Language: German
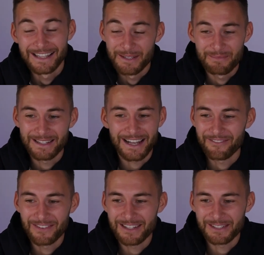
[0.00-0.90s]
da also verstehen wir Ich bin
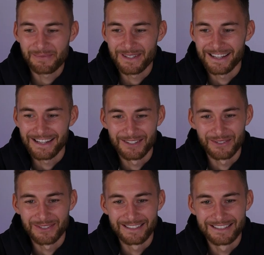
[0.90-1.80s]
kein Wizard-Spieler,
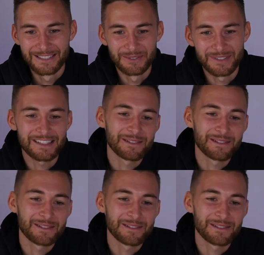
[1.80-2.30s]
also die Jungs